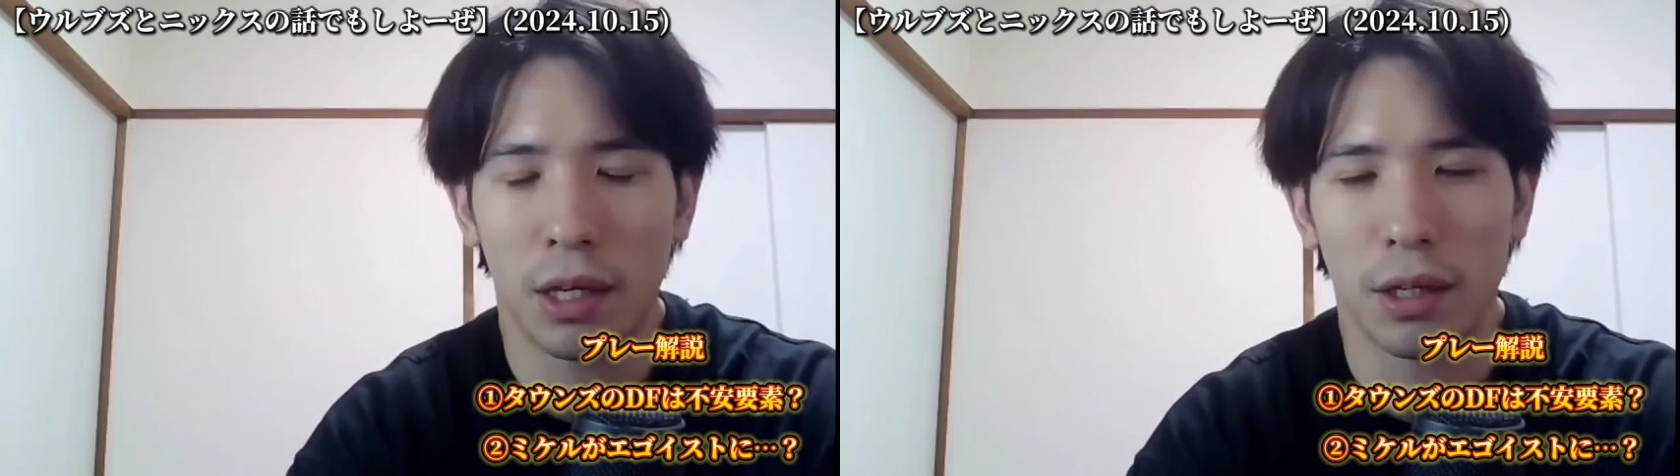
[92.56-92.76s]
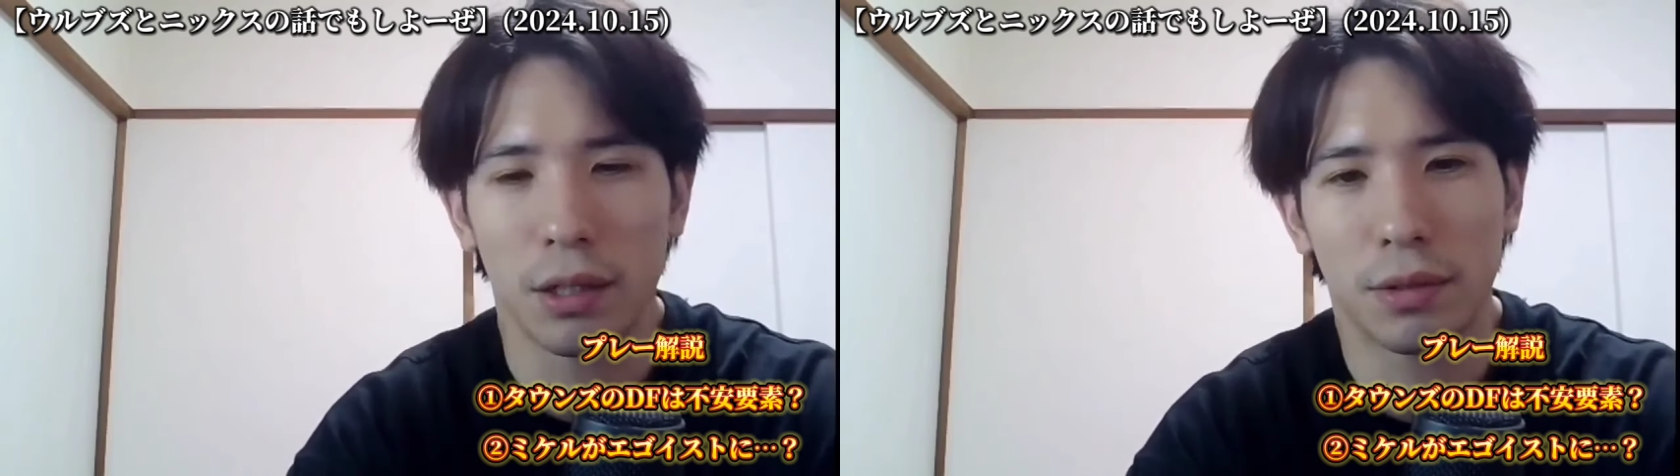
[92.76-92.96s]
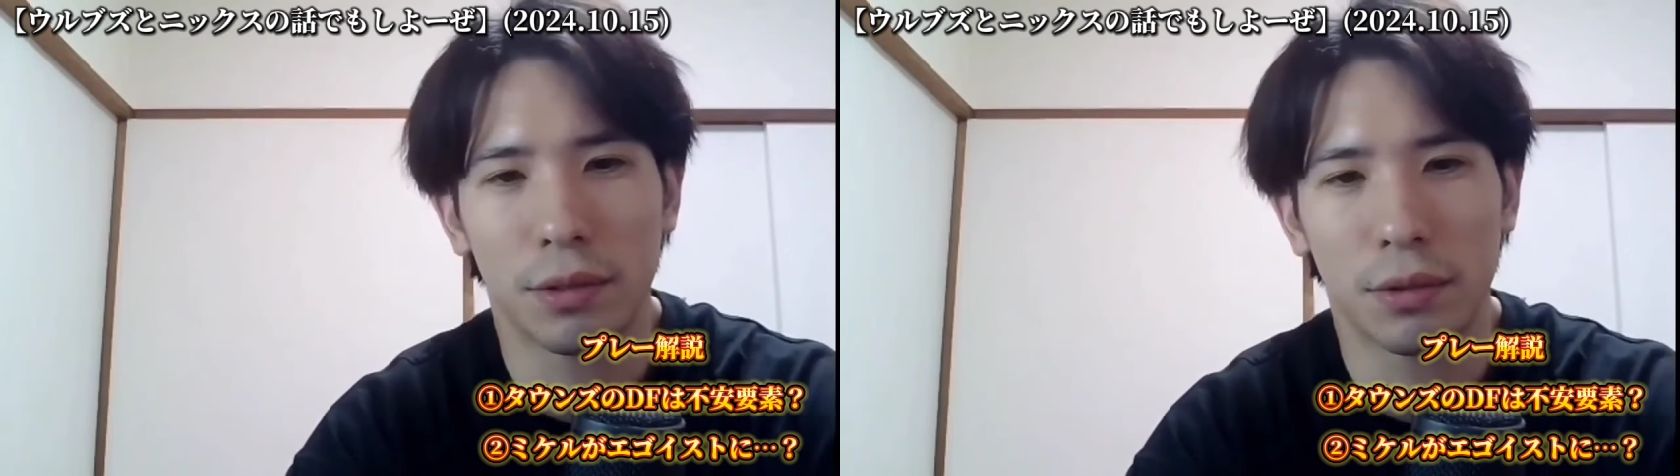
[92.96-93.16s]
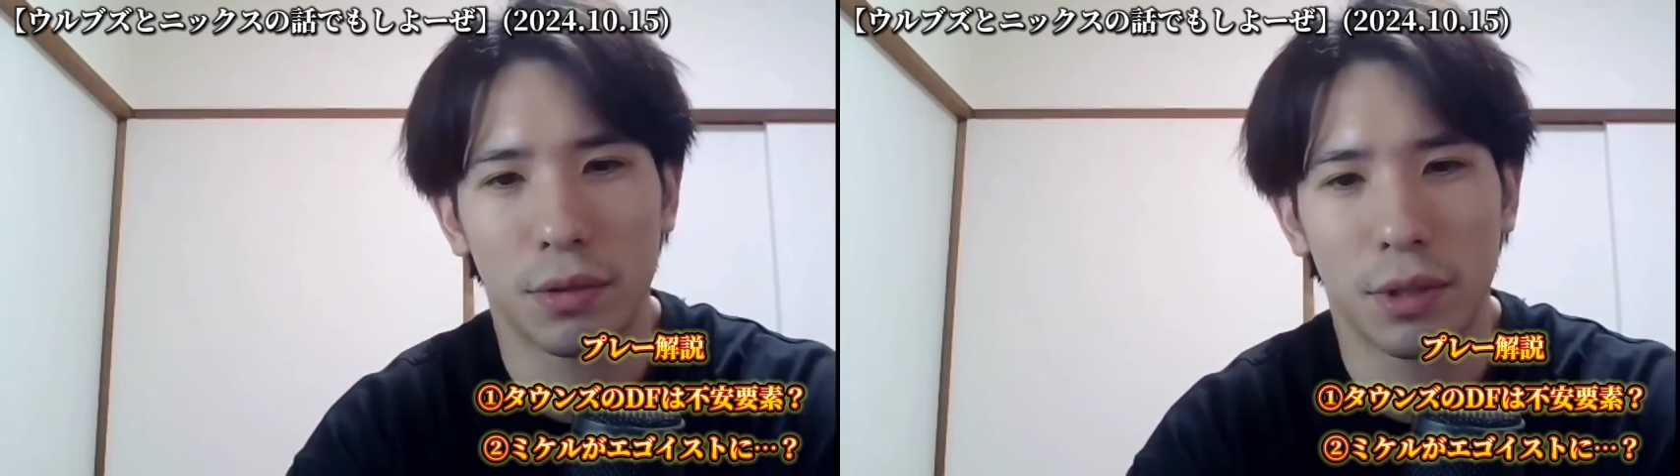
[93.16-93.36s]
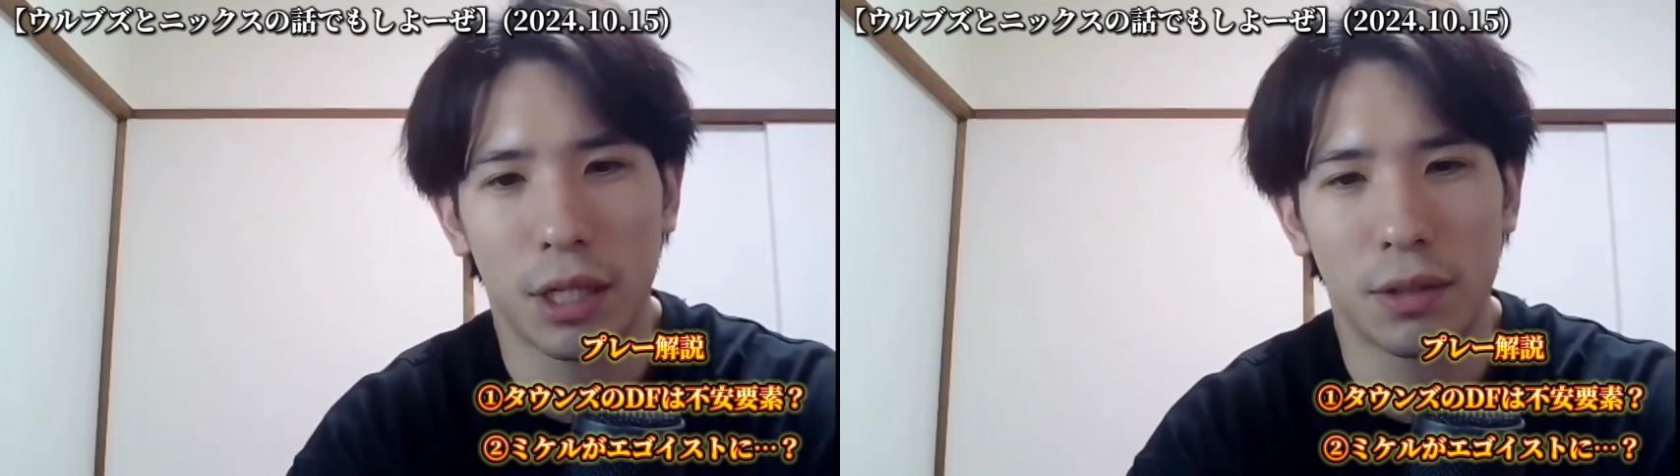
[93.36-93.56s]
で、
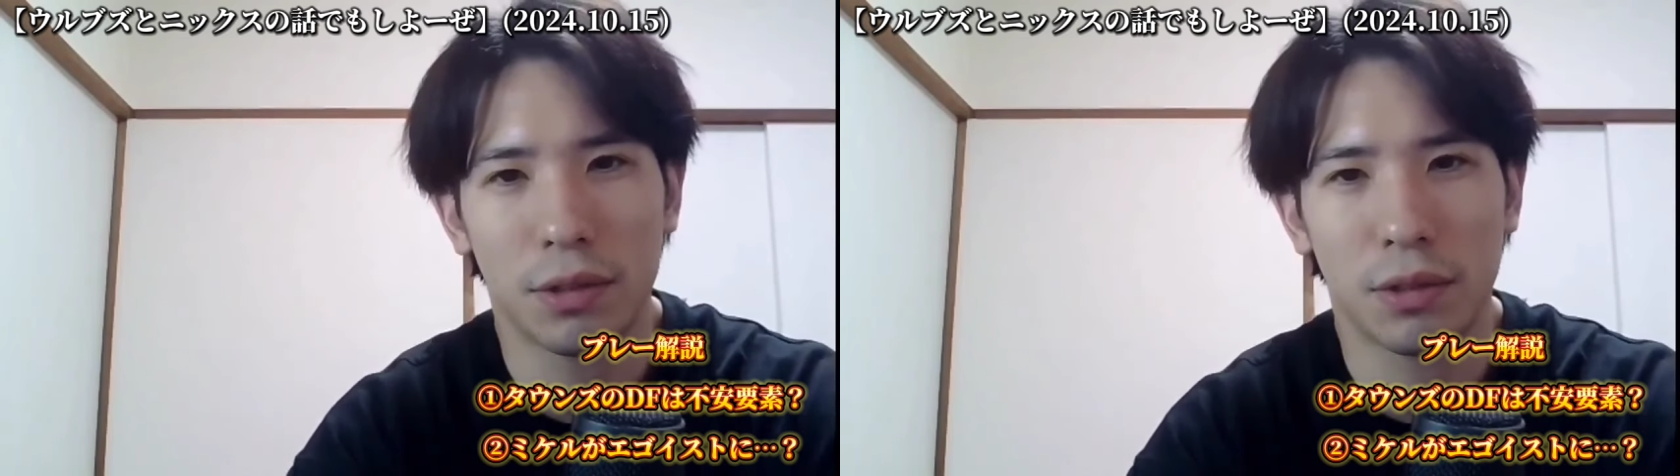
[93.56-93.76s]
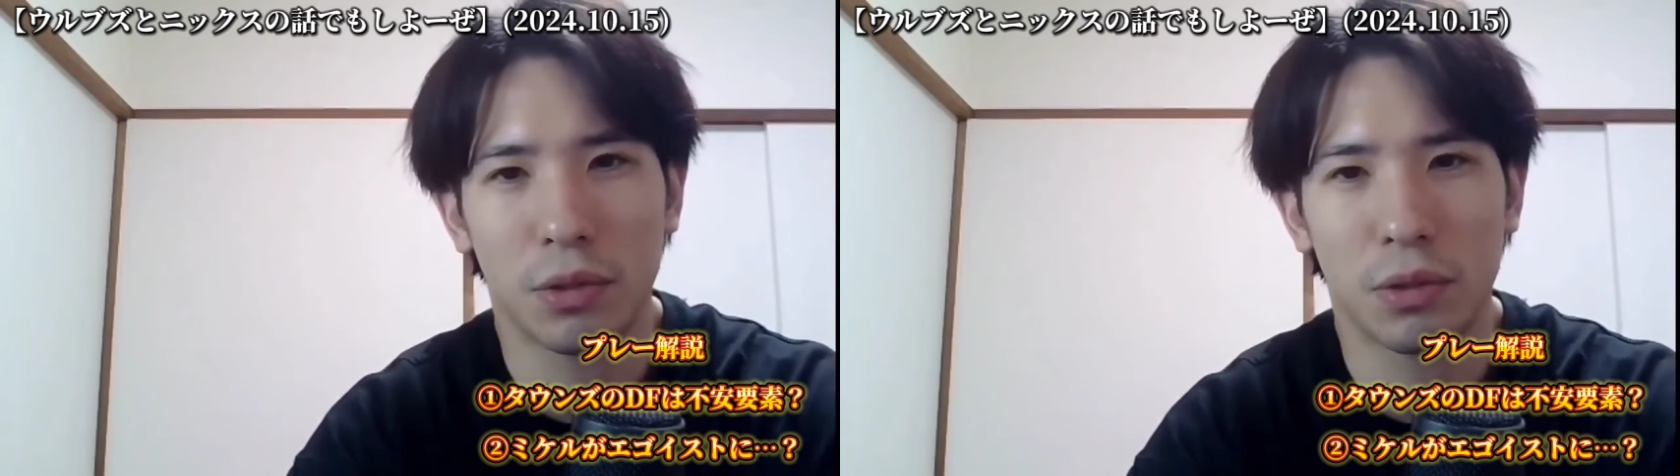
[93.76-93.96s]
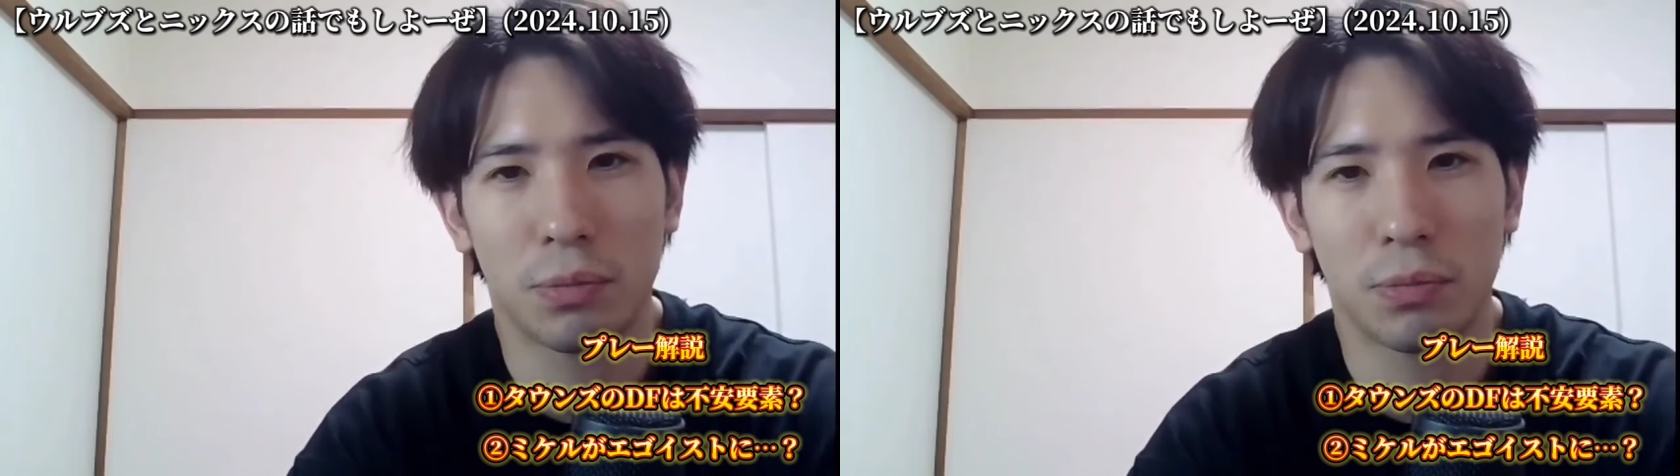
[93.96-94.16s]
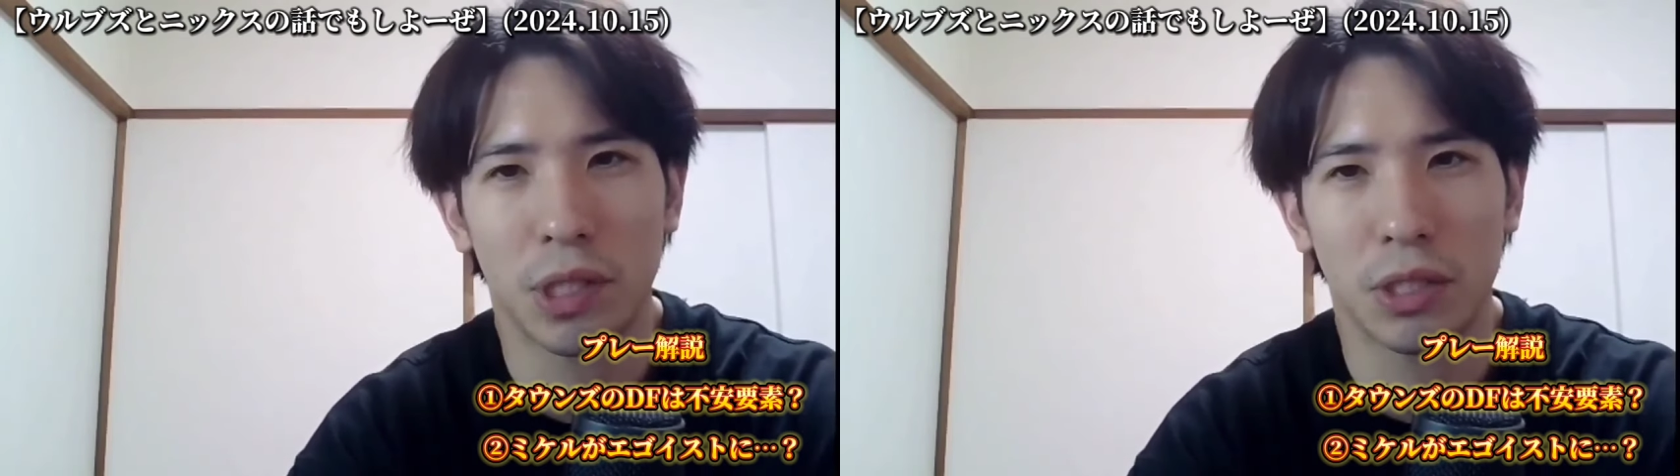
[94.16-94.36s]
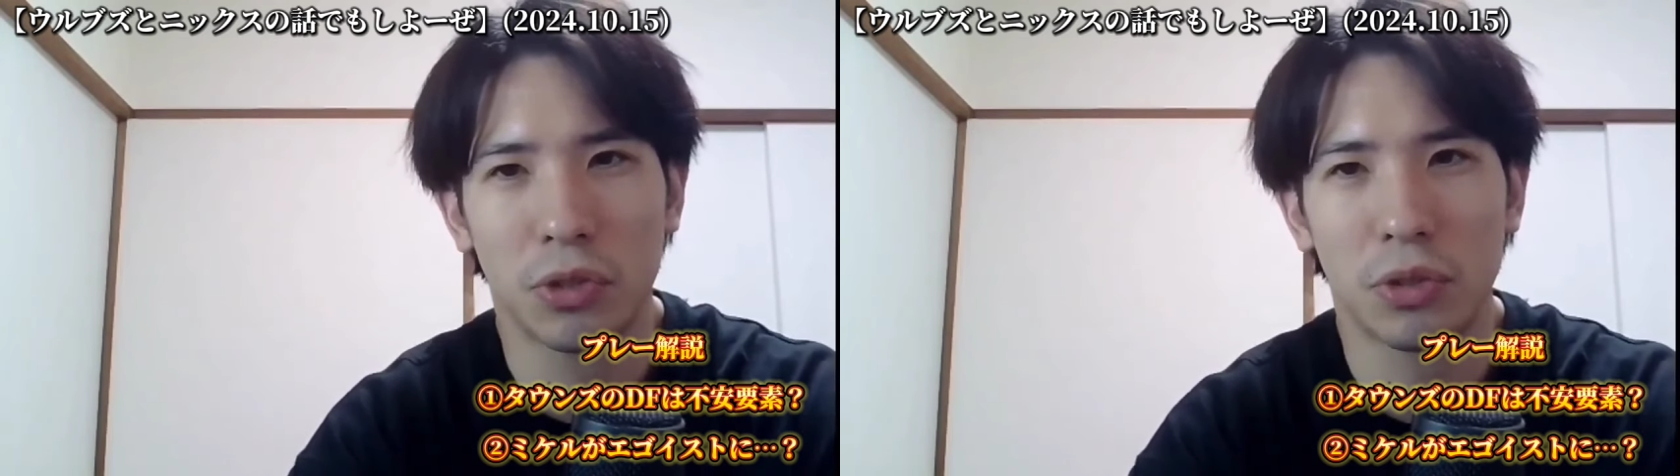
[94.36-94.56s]
そのターンズの
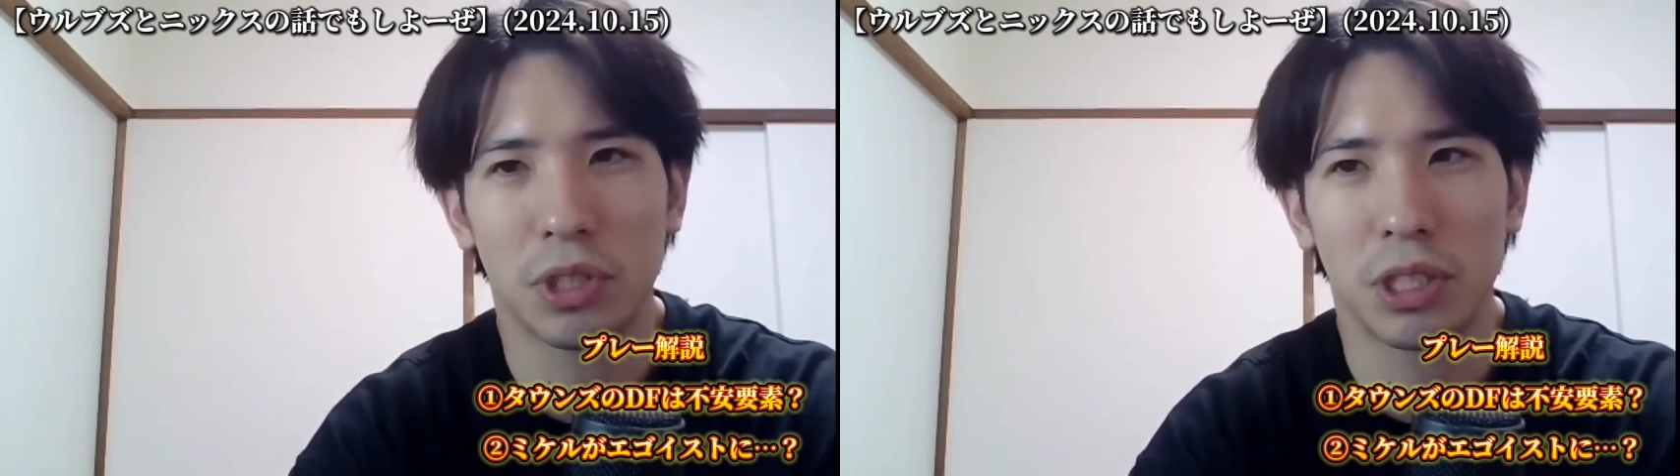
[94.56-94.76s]
ドロップがちょっ